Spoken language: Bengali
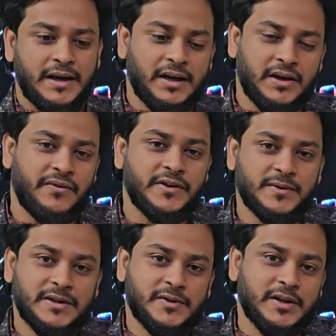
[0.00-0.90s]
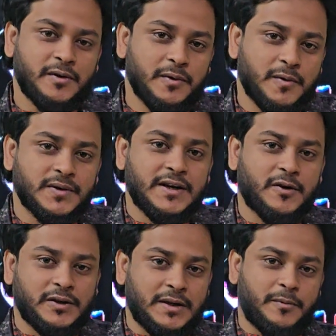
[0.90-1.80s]
ইন্ডিভিজুয়াল যদি গ্লুকোজের
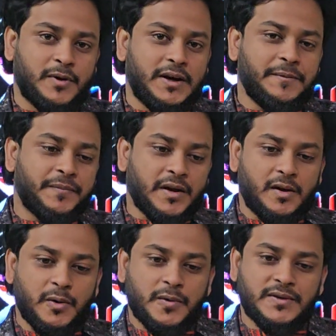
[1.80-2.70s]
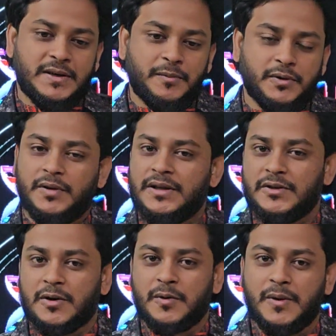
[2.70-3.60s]
কথা বলি গ্লুকোজের মধ্য দিয়ে
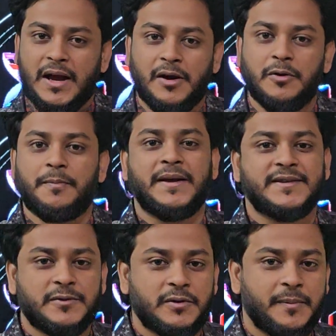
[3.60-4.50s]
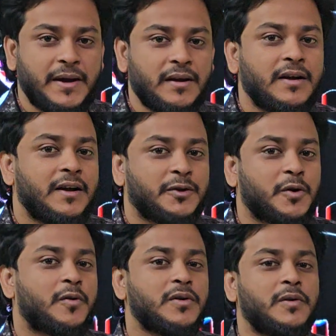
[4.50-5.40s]
যখন ওই আলো পাস করবে
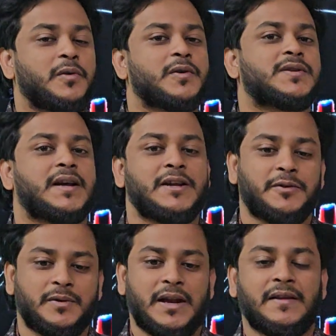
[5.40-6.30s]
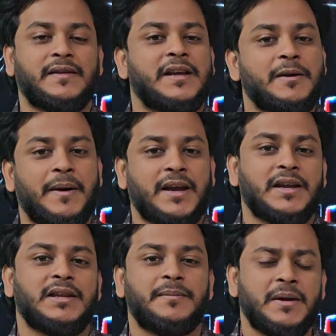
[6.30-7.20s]
তখন গ্লুকোজটা কিন্তু ডান দিকে
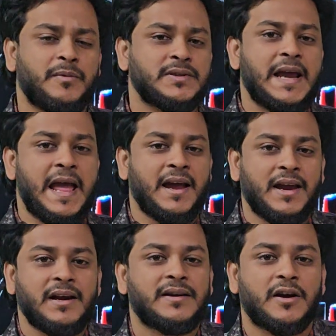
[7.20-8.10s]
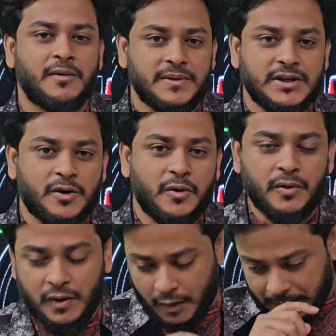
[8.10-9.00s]
বাঁকিয়ে দিবে এবং যে অ্যাঙ্গেলটা হবে যে
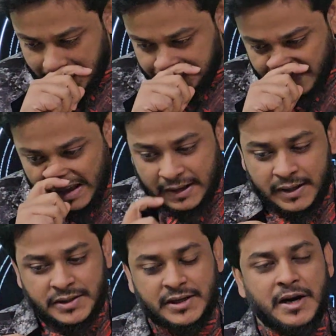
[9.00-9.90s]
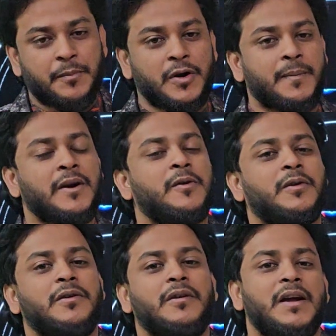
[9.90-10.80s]
কোন হবে সেটার পরিমাণ
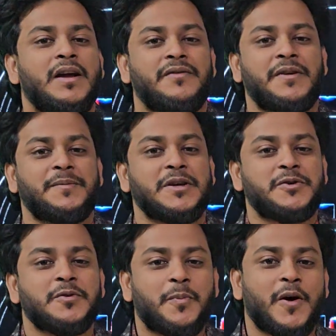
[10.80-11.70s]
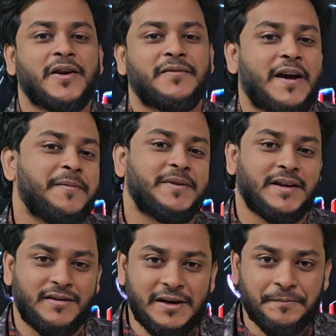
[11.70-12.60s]
হলো ফিফটি টু পয়েন্ট ফাইভ
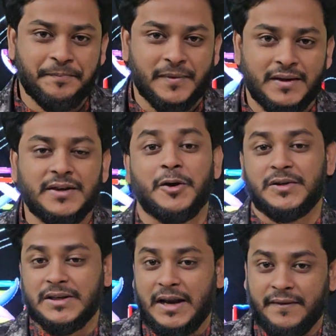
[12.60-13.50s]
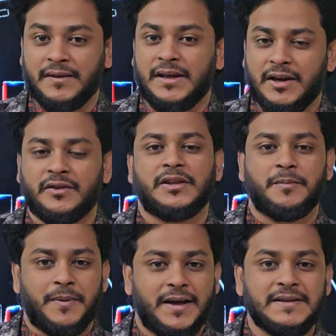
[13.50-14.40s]
ডিগ্রি সেটা হচ্ছে ডান দিকে
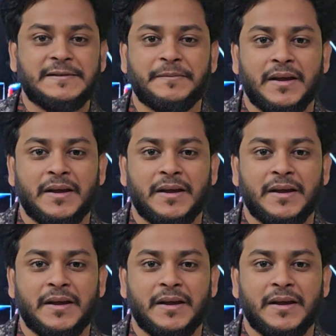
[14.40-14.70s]
অর্থাৎ প্লাস